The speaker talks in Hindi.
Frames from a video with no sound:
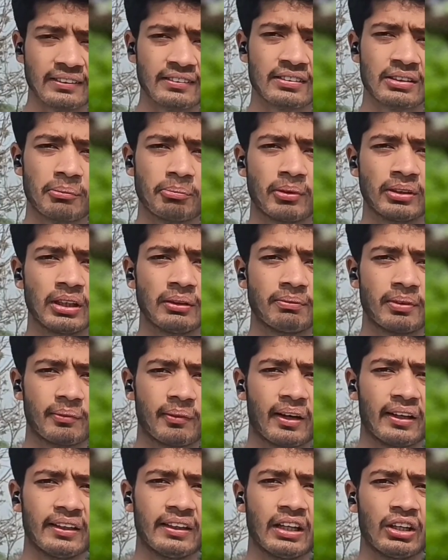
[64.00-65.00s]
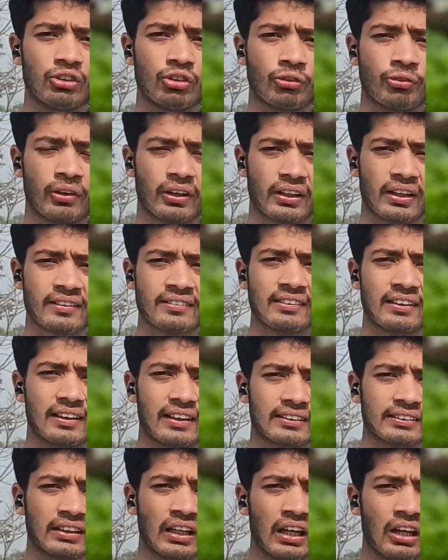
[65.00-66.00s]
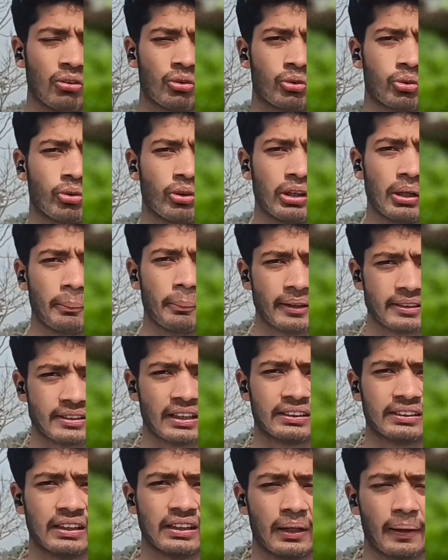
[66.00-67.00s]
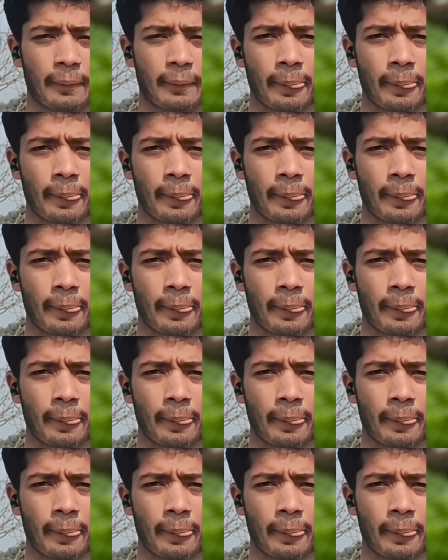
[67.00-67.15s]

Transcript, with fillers: संबंधित बीमारी है जो फंगस से लगता है उसको ये बचाता है